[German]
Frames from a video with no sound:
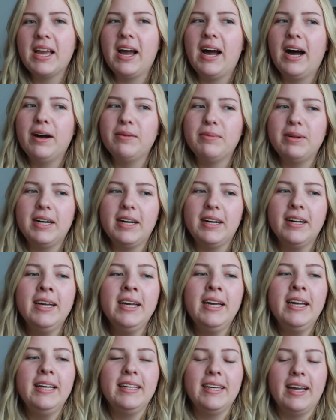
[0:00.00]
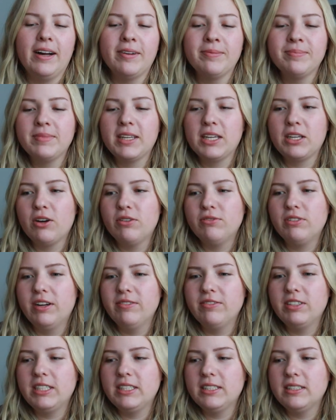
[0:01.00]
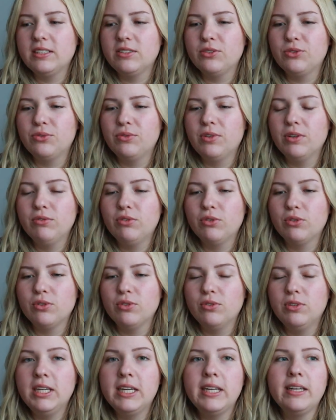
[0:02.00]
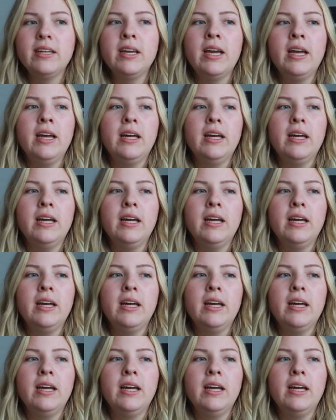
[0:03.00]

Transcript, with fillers: Aber ja, ich hoffe einfach, dass das irgendwie funktioniert.